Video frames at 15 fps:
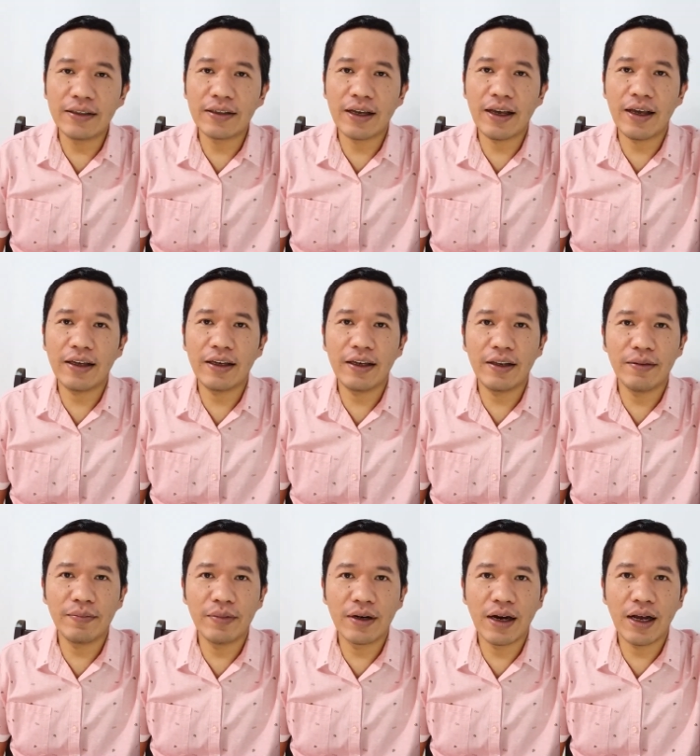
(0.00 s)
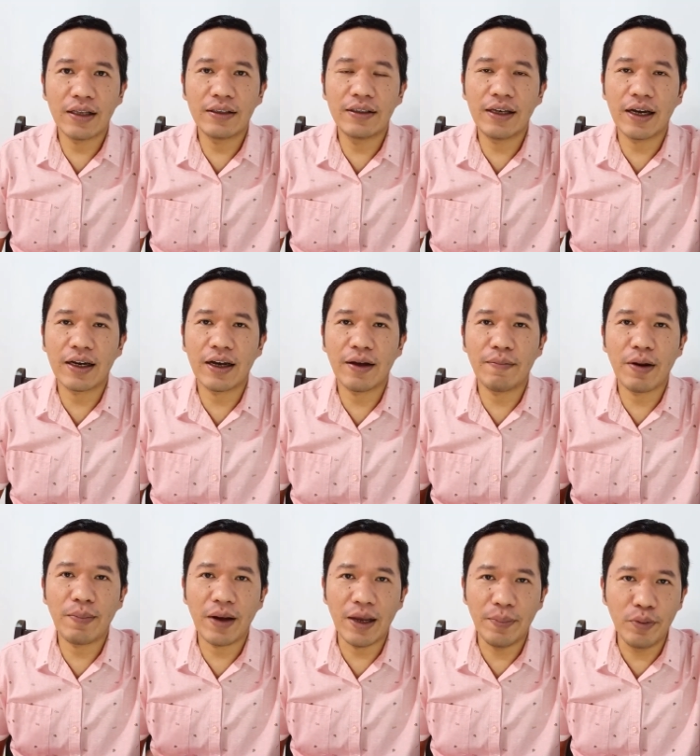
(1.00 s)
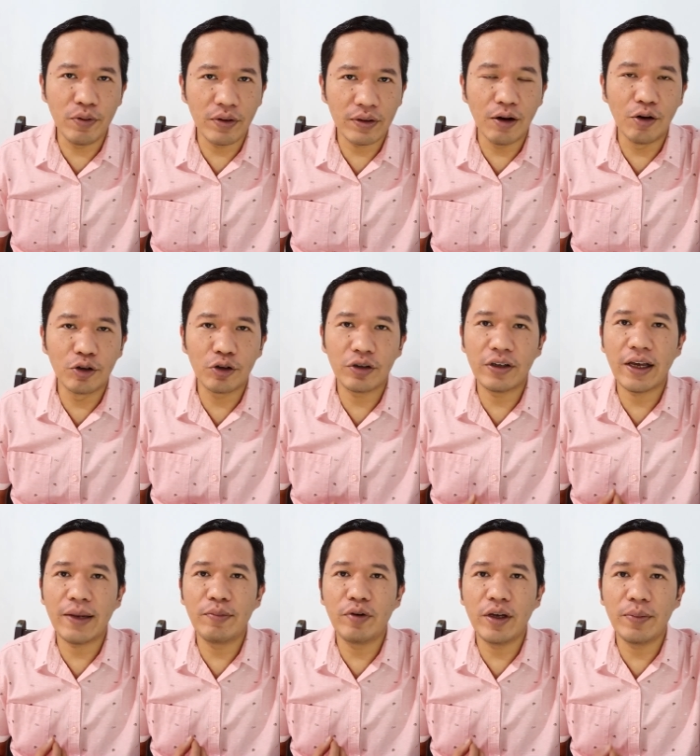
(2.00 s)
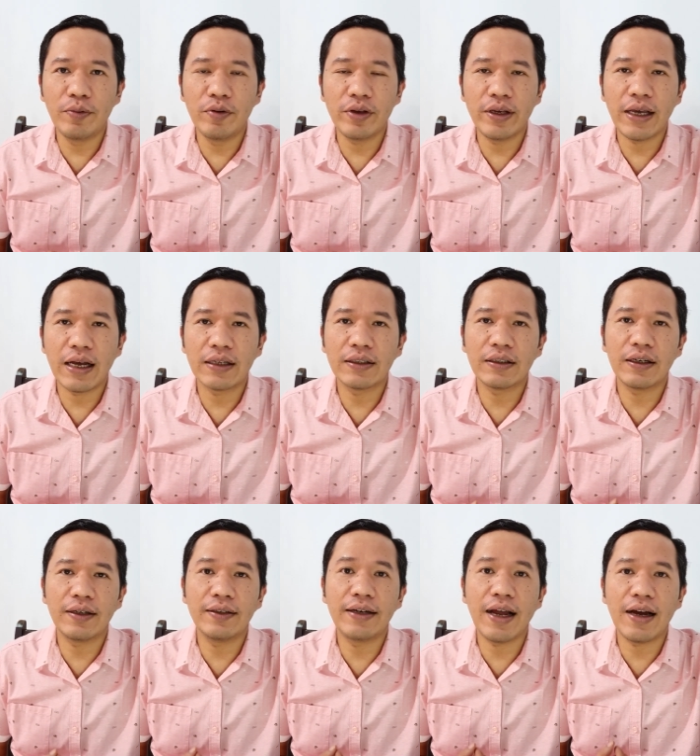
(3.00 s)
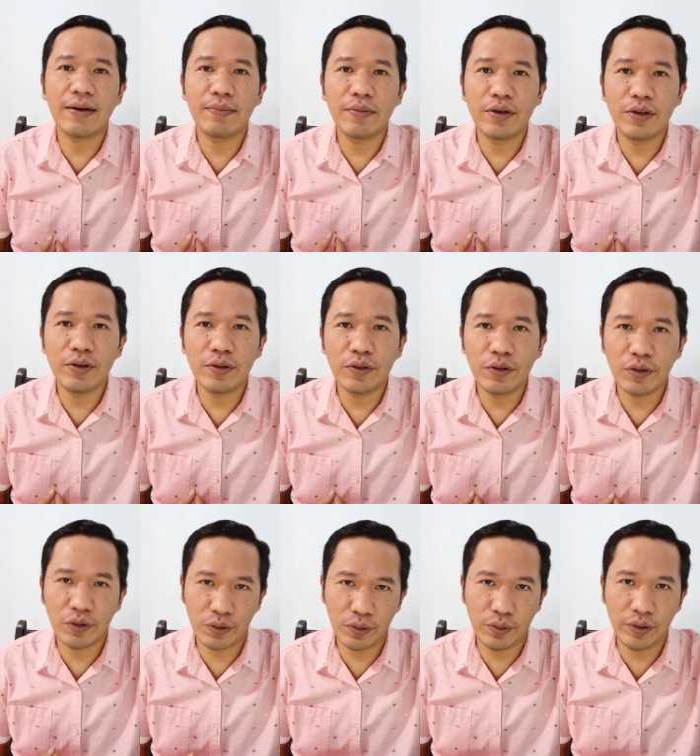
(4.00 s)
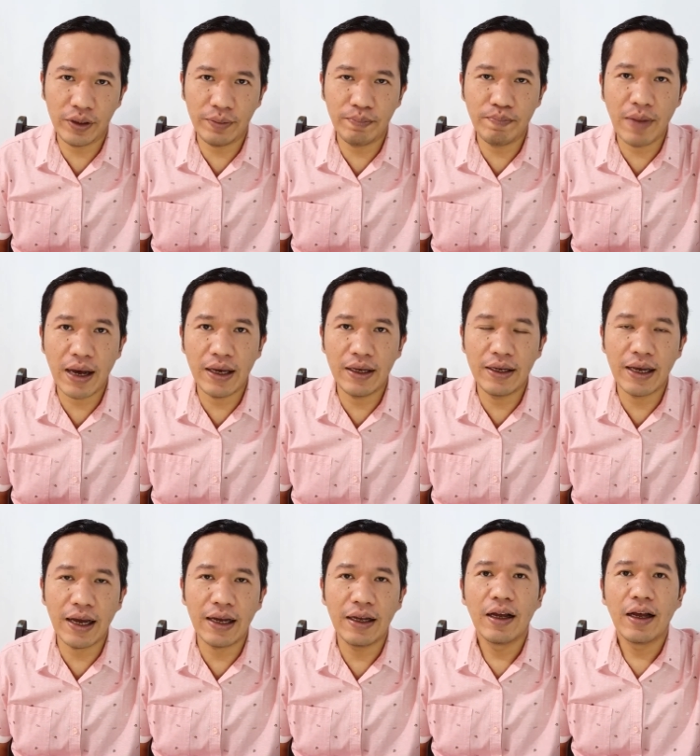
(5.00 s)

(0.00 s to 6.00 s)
saya ingin mengajak Bapak Ibu, khususnya ibu-ibu yang sedang menyusui bayinya